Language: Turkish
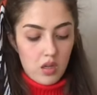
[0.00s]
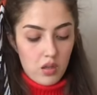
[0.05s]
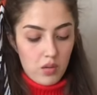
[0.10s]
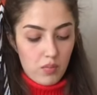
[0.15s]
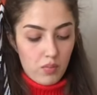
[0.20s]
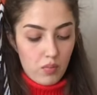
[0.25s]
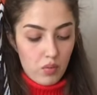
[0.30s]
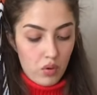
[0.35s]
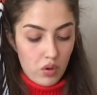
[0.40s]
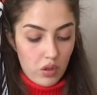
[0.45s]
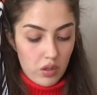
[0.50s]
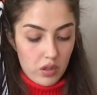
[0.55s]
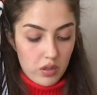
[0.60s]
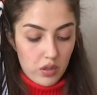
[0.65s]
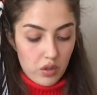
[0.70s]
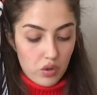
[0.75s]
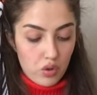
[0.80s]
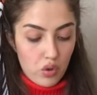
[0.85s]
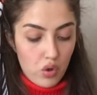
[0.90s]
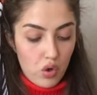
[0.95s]
bu arada
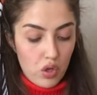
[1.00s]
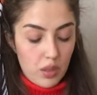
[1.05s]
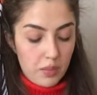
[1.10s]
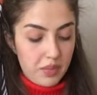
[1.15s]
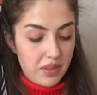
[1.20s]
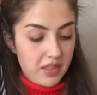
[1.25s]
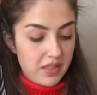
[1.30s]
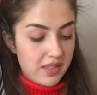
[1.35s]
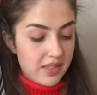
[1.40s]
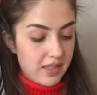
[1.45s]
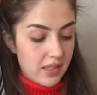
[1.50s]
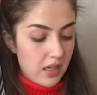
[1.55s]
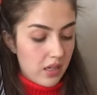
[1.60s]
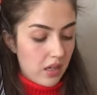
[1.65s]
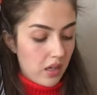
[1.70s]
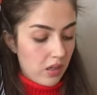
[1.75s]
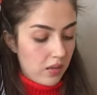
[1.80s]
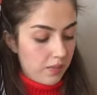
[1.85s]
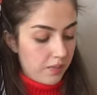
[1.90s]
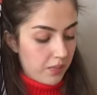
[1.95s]
şöyle bir
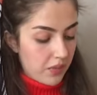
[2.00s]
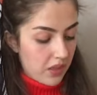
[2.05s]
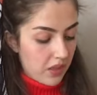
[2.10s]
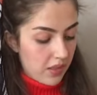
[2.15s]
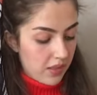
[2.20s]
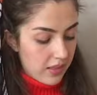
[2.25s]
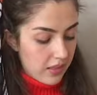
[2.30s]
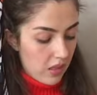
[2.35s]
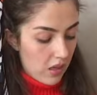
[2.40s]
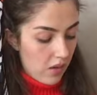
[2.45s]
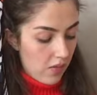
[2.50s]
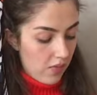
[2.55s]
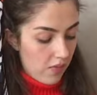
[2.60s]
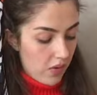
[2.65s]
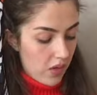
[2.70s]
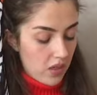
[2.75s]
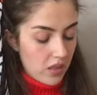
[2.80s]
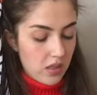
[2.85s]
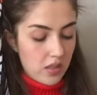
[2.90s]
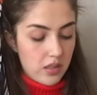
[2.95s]
Zara kazağım
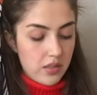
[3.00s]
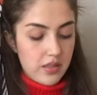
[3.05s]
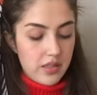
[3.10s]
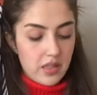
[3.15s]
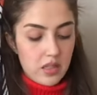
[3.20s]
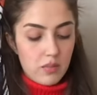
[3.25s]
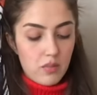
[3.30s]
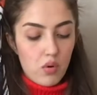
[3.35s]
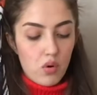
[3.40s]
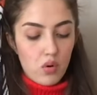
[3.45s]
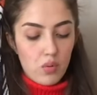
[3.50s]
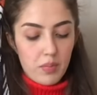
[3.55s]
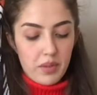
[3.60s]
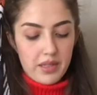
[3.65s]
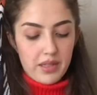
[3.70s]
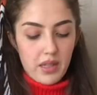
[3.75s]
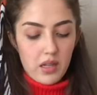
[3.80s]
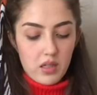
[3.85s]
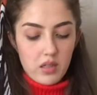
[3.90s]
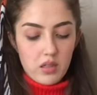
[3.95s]
var. Small
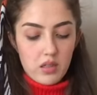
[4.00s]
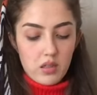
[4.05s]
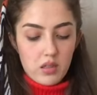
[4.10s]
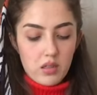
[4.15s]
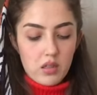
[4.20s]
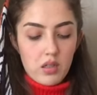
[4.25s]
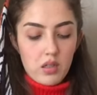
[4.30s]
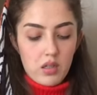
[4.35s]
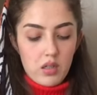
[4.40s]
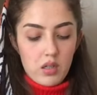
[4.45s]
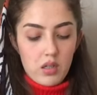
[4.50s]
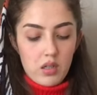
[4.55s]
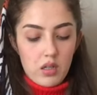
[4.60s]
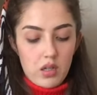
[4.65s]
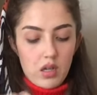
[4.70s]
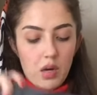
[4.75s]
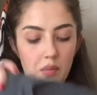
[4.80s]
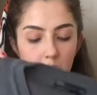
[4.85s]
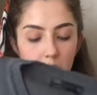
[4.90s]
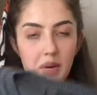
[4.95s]
beden.
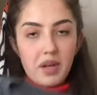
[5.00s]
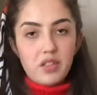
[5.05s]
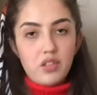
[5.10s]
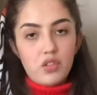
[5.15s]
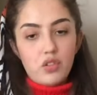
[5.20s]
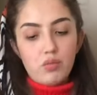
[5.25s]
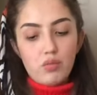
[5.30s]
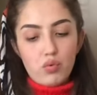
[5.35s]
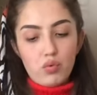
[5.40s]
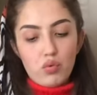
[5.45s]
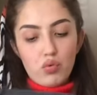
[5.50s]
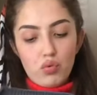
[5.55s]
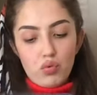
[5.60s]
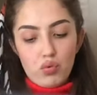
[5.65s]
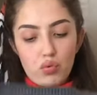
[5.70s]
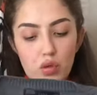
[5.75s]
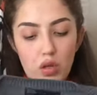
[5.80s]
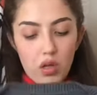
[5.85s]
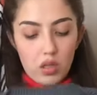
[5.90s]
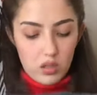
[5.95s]
Ama bence bu
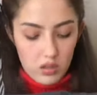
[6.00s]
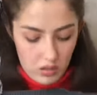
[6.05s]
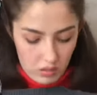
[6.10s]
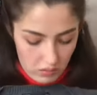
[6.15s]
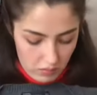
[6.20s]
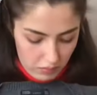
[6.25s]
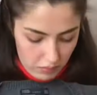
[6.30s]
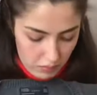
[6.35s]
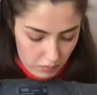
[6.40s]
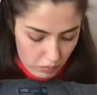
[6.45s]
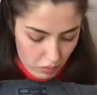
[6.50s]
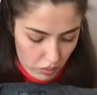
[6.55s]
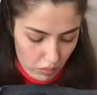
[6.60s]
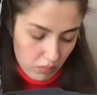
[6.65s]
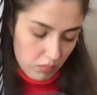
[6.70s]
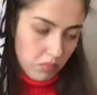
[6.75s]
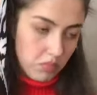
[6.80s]
yani bilmiyorum